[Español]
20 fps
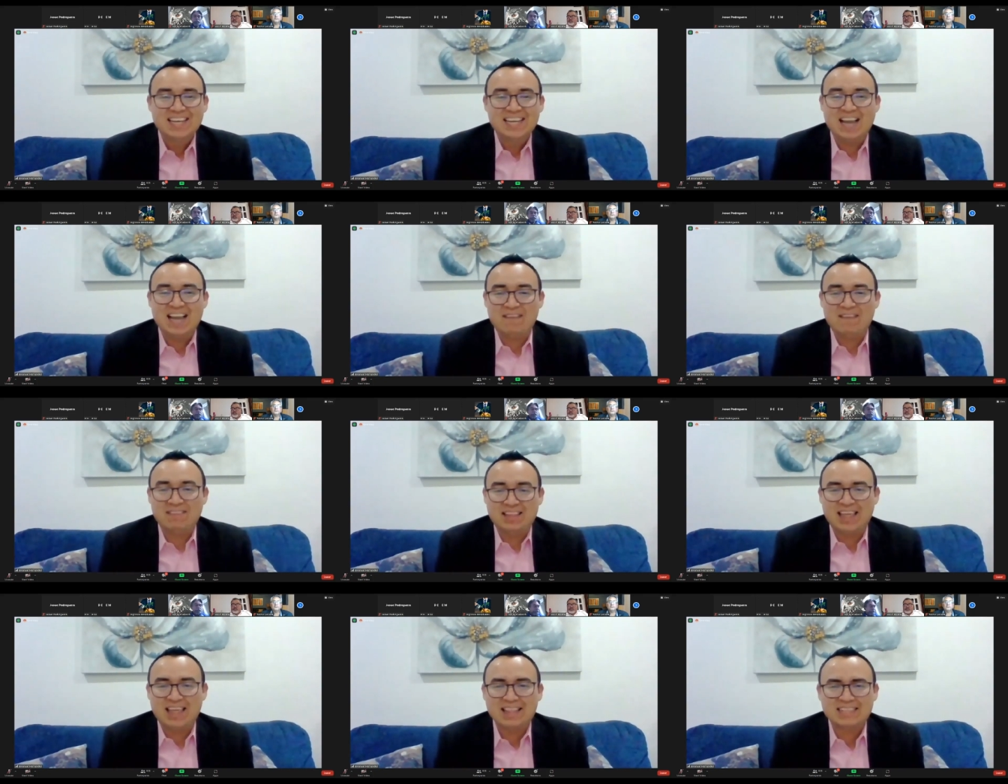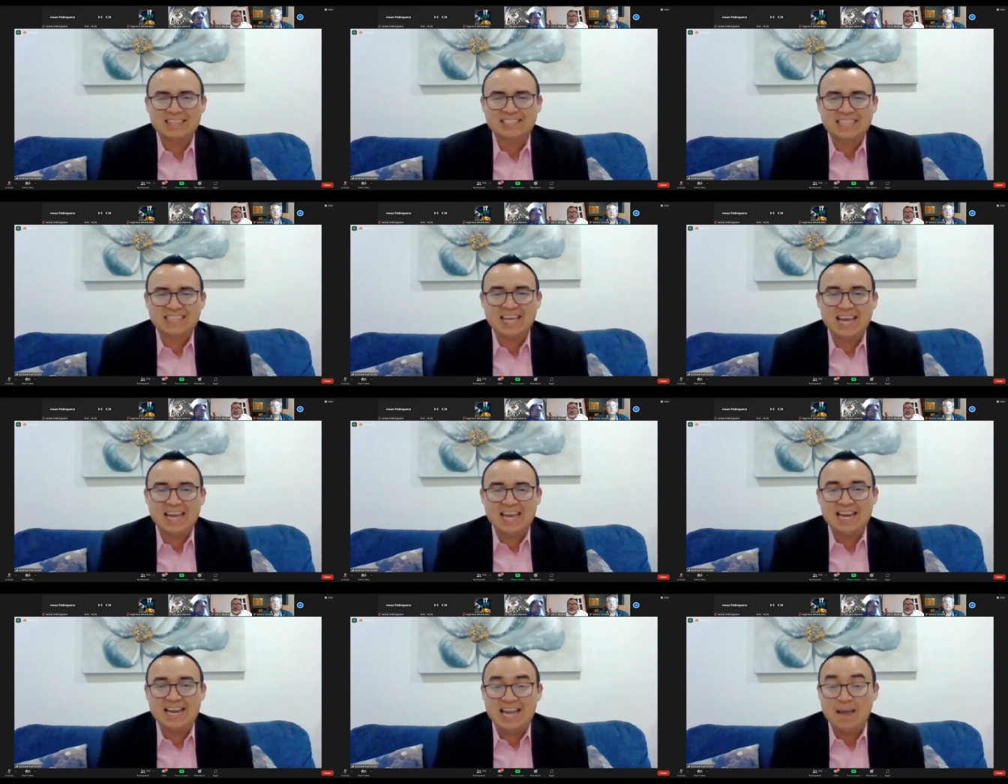La verdad es
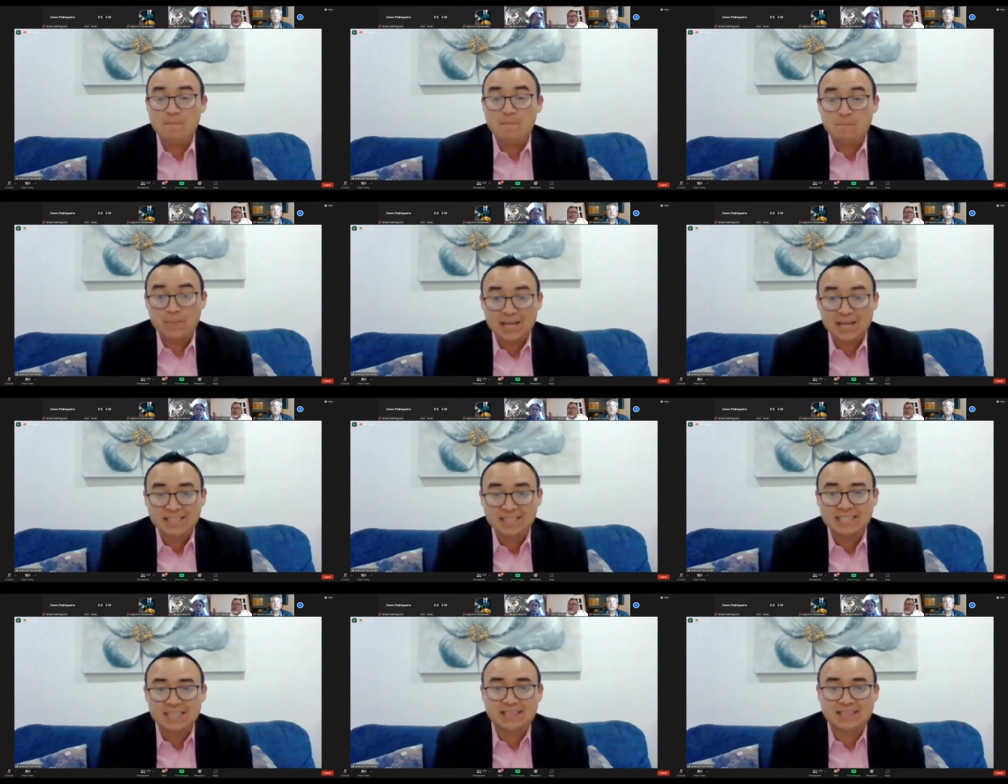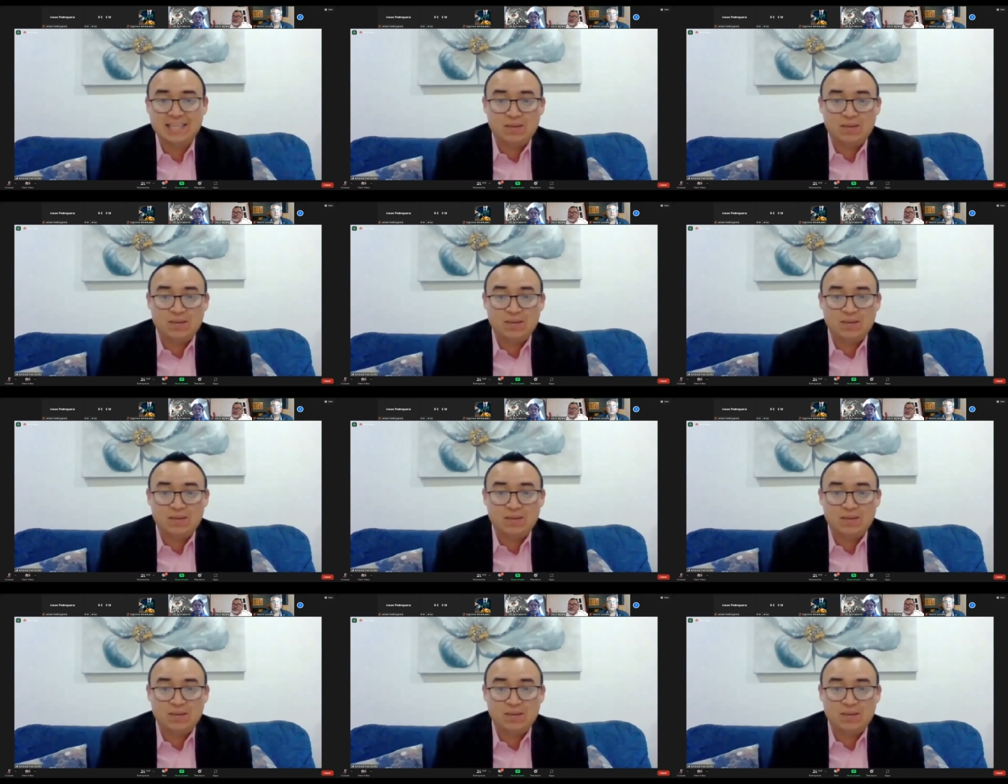que la empresa